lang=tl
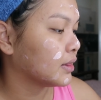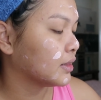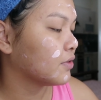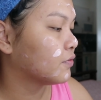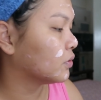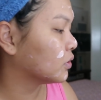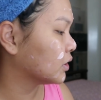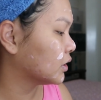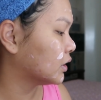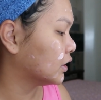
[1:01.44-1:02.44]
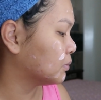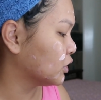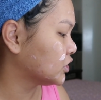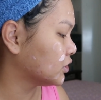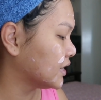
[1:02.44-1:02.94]
And then for uh,
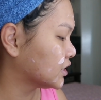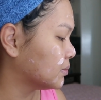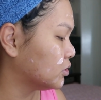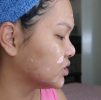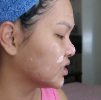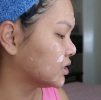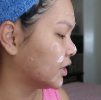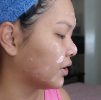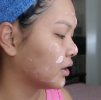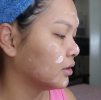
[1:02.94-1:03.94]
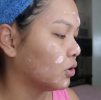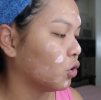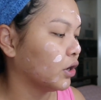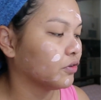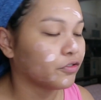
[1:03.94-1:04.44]
moisturizer, I'm using Ceracel
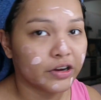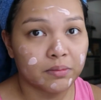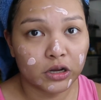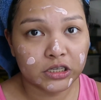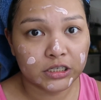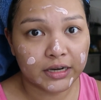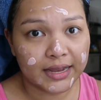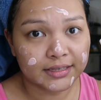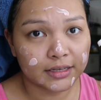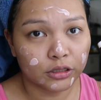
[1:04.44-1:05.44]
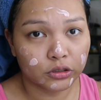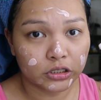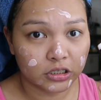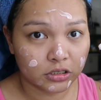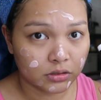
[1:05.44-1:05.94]
Oil Free Moisturizing
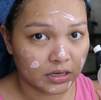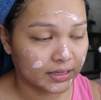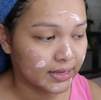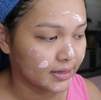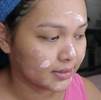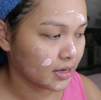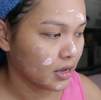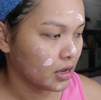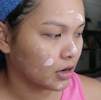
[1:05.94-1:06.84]
Lotion. This is really nice.